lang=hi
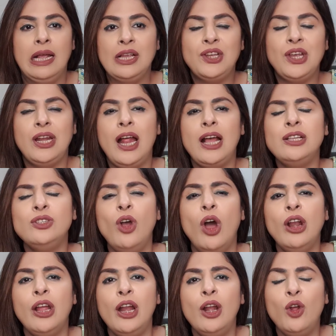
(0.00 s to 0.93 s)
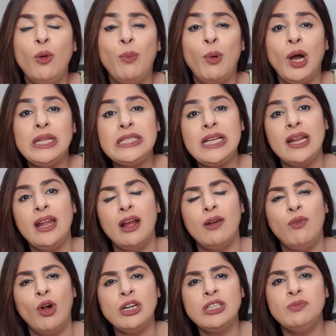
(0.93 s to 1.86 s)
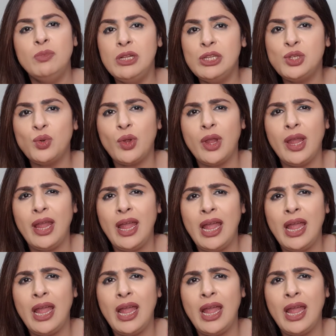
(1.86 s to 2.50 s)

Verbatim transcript: शहनाज कौर गिल को बहुत सारे अवार्ड्स मिल चुके